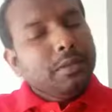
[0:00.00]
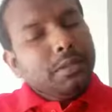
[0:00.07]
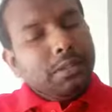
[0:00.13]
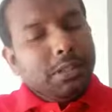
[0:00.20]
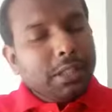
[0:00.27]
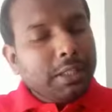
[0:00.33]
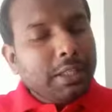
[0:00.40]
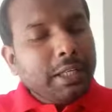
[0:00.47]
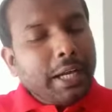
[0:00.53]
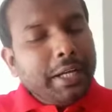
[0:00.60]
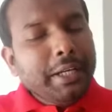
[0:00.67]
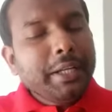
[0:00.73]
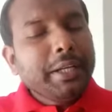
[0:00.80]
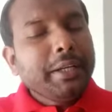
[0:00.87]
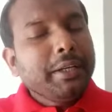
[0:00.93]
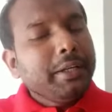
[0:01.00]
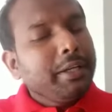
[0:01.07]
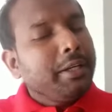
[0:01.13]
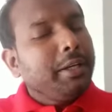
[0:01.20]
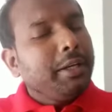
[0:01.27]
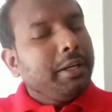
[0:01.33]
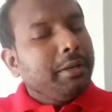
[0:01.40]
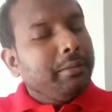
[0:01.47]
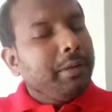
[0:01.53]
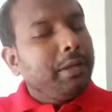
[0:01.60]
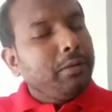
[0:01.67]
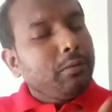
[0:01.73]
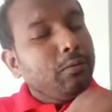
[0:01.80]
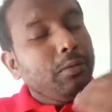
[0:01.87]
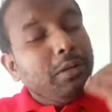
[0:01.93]
चंद लाइनें
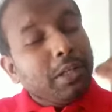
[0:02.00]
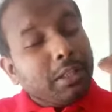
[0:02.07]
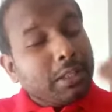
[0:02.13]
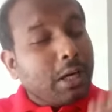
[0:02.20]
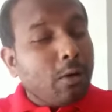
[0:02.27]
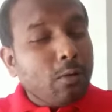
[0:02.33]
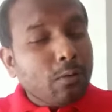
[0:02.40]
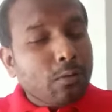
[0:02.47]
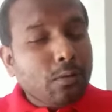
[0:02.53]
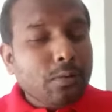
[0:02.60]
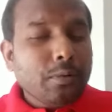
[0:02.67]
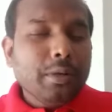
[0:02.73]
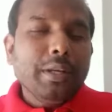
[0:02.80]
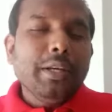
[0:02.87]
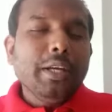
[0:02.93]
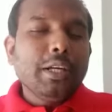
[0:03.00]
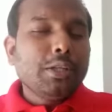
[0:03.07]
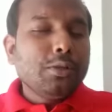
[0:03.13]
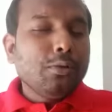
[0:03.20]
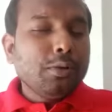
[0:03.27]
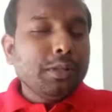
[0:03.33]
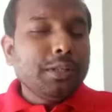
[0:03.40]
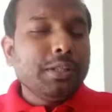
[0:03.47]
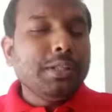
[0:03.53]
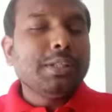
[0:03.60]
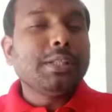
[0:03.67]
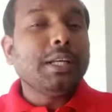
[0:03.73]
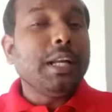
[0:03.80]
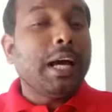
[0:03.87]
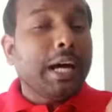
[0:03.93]
फिर उन नेताओं को एक छोटी सी
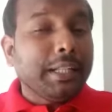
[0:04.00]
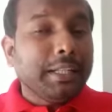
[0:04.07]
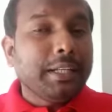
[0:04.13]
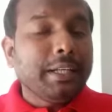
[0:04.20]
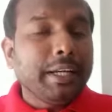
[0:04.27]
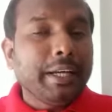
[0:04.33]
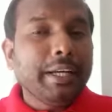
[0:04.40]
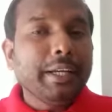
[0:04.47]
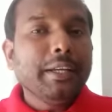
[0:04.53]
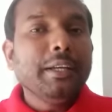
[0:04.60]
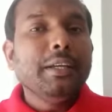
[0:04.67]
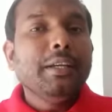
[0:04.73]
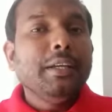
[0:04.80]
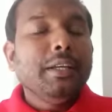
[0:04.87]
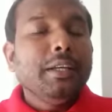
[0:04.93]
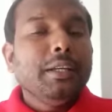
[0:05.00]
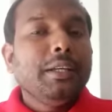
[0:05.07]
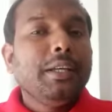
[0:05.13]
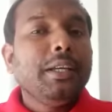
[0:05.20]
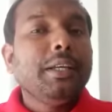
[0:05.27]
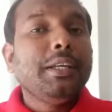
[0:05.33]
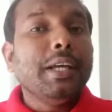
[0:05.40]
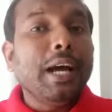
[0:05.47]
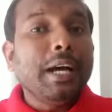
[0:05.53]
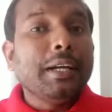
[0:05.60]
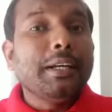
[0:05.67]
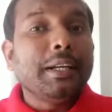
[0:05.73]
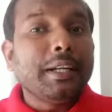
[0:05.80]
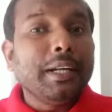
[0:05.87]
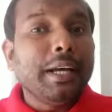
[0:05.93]
सलाह दे रहे हैं कि क्या
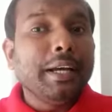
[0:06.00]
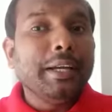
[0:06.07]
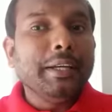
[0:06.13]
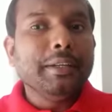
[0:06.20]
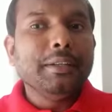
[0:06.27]
करना है